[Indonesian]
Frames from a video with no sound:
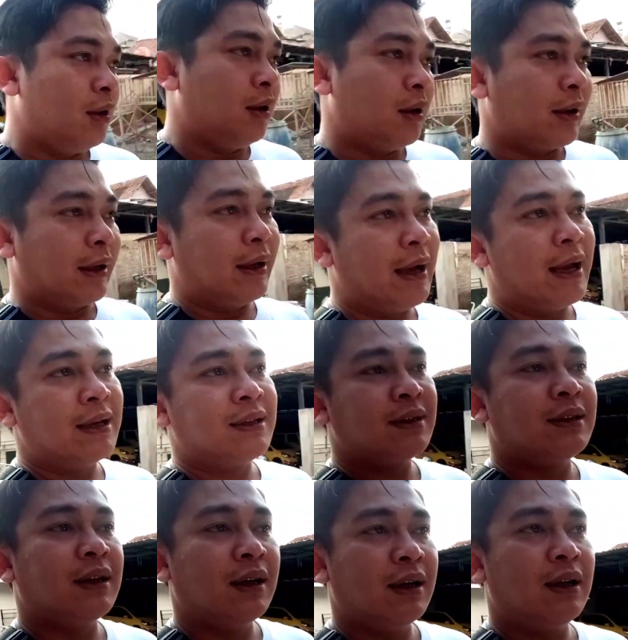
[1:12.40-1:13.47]
Oke okay
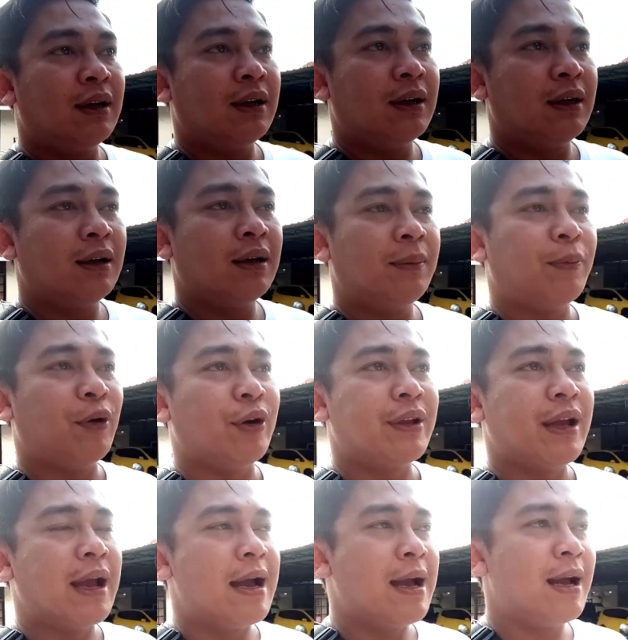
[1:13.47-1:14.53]
guys, uh,
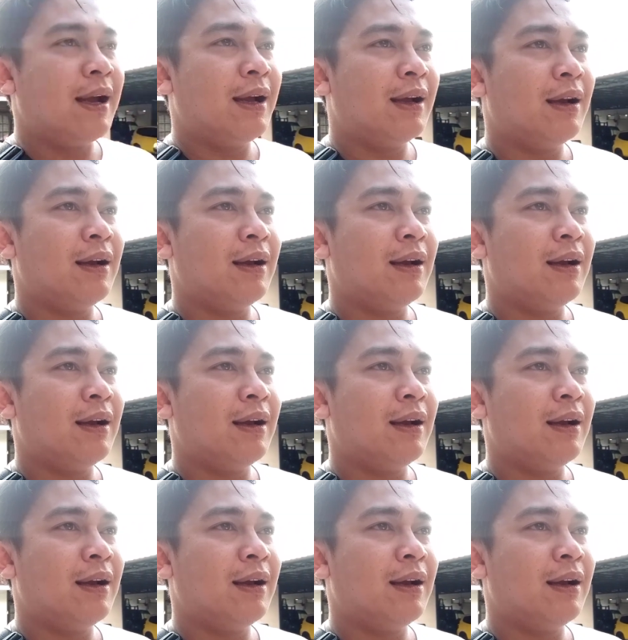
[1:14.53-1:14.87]
pokoknya